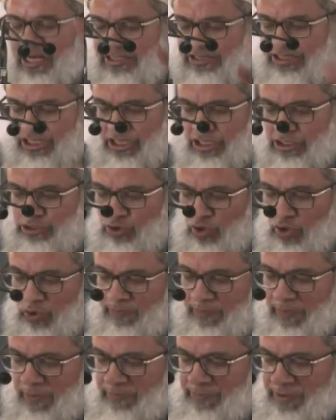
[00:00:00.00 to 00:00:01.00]
गलती के
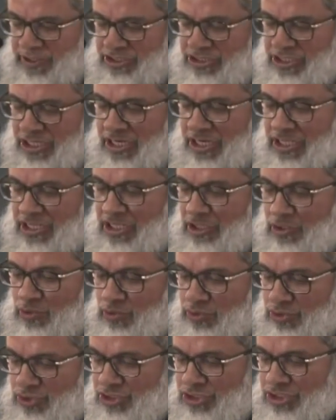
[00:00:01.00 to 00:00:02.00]
तौर पर पेश करने की
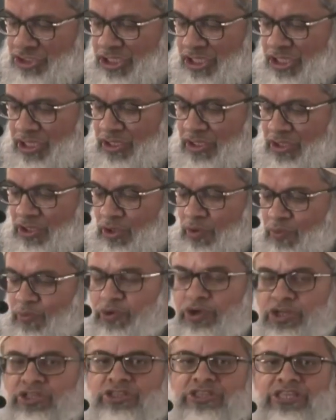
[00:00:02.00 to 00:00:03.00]
कोशिश की
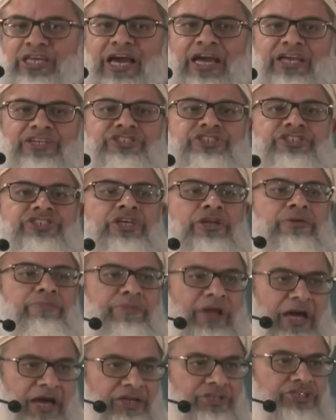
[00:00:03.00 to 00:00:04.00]
वो इंतहाई
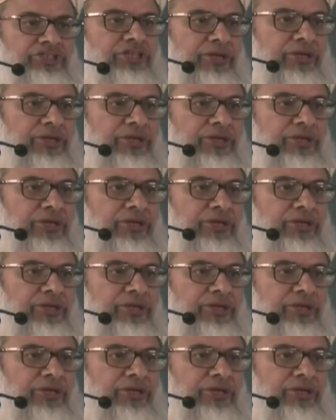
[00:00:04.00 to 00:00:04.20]
शर्मनाक